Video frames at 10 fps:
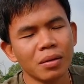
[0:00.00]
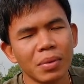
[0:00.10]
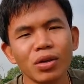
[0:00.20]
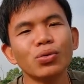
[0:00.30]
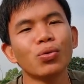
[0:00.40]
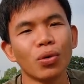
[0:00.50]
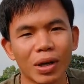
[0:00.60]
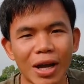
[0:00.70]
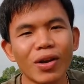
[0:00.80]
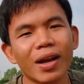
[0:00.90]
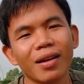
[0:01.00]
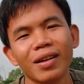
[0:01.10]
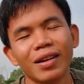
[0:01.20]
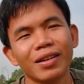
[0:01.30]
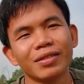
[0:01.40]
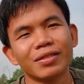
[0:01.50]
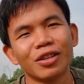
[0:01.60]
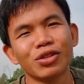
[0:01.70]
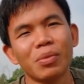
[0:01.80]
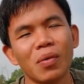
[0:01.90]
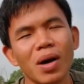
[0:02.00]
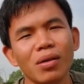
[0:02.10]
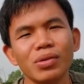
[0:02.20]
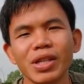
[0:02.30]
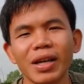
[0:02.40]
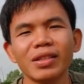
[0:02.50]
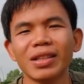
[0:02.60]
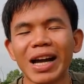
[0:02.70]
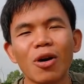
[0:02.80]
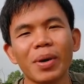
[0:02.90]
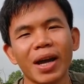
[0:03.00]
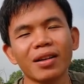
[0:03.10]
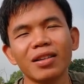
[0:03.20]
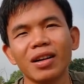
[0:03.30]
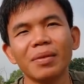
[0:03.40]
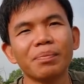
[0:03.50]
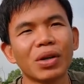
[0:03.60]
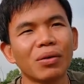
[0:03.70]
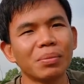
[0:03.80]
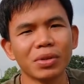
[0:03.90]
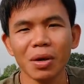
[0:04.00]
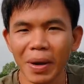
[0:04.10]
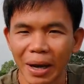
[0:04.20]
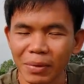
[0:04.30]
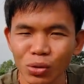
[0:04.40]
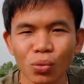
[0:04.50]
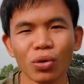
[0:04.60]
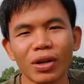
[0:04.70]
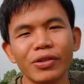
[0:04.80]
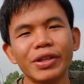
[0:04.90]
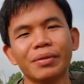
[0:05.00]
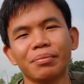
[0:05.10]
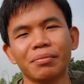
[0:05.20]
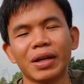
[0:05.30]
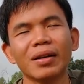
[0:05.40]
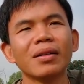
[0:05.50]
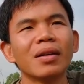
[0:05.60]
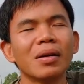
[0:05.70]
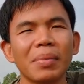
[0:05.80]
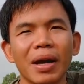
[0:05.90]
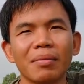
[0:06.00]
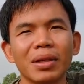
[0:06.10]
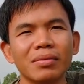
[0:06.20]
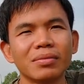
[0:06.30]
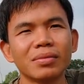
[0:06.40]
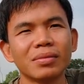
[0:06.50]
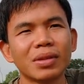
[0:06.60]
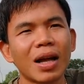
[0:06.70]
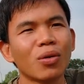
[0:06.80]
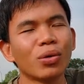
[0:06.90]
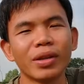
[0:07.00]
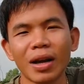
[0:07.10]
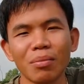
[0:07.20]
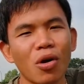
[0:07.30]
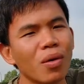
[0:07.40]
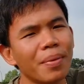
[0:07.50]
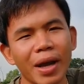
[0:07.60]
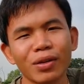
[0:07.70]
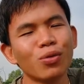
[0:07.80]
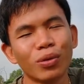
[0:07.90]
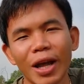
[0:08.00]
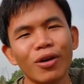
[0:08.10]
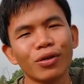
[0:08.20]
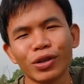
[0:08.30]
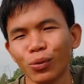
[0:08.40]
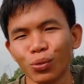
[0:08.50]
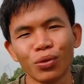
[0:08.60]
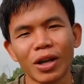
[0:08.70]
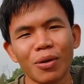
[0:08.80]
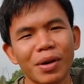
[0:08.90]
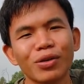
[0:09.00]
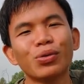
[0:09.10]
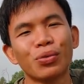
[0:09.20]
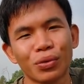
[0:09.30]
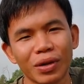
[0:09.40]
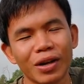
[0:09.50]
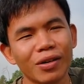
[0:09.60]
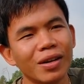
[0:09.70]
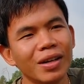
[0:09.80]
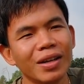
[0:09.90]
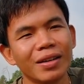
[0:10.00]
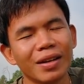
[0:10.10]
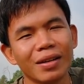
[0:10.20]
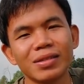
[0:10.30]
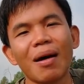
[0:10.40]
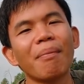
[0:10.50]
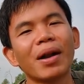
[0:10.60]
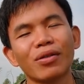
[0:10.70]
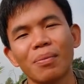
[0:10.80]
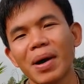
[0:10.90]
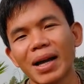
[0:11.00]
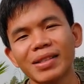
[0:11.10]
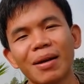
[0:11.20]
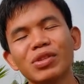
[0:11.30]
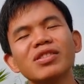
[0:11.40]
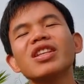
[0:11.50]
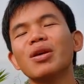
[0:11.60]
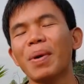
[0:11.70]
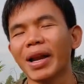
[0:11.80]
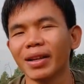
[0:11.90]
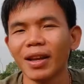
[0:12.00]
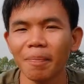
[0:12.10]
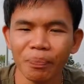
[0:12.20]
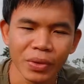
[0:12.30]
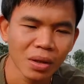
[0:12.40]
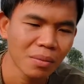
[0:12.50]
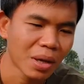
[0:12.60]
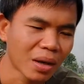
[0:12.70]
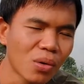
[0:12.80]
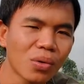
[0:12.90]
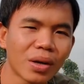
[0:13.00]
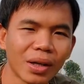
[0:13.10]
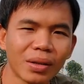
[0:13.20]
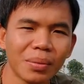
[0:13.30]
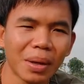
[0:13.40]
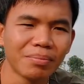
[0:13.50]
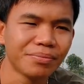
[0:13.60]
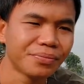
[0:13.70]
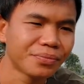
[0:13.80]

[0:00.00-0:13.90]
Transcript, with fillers: มันก็ถูกลงแล้วแหละ เออ เราจะบอกว่าโอ้ใช้ถึง9แผงเลยเหรอ แต่ว่าก็แผงมันถูกลงแล้วนี่นะแผงมันต่างคนต่างบอกว่าแผงถูกแล้วถูกลงแล้วมันก็ถูกลงแล้วนะฮะสามพันกว่าบาท3ามถึงสี่พันเงี้ยแผงเอาเกรดที่แบบ